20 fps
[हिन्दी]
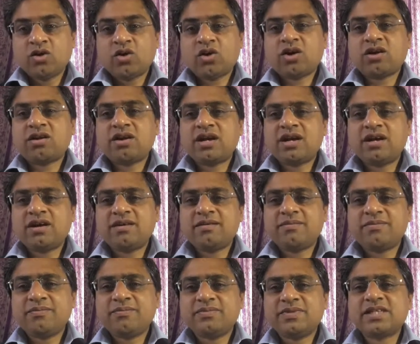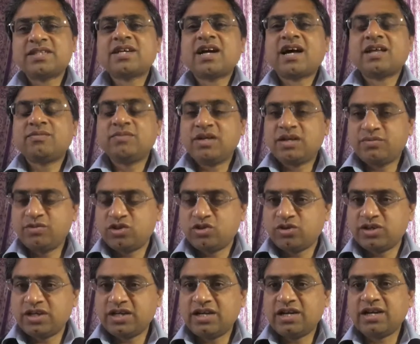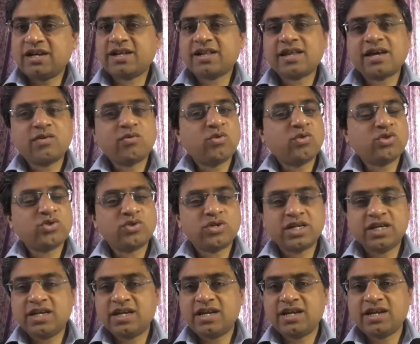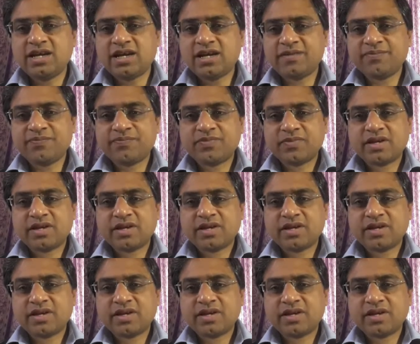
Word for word: और जैसे आदमी कभी छुट्टी ले लेता है वो छुट्टी नहीं लेगा